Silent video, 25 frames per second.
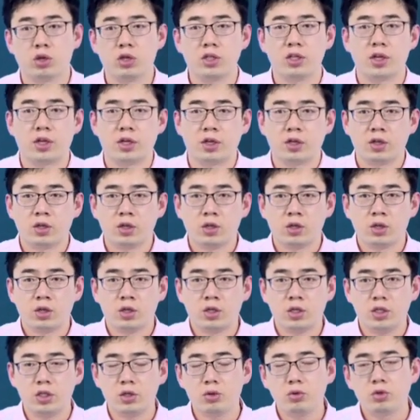而且
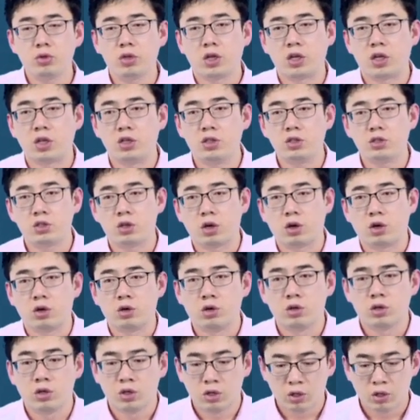应用的很少。